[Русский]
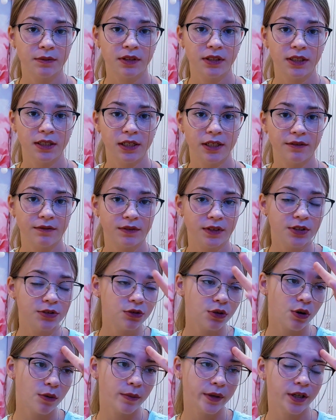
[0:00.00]
смотрели
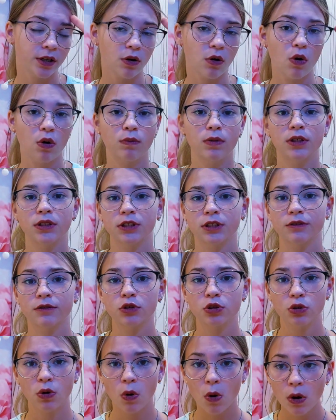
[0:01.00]
видео о моих образах
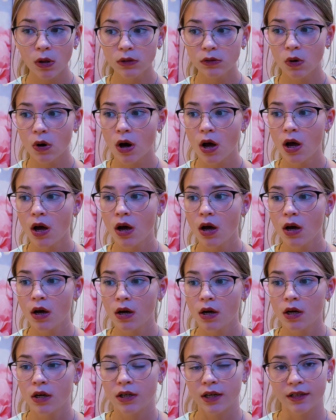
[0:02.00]
в школу,
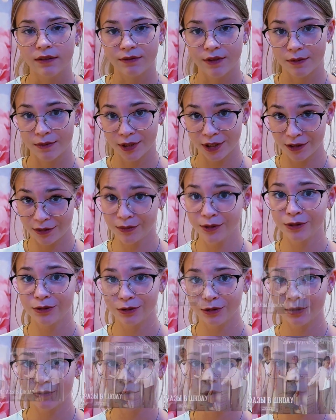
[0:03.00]
вам рекомендую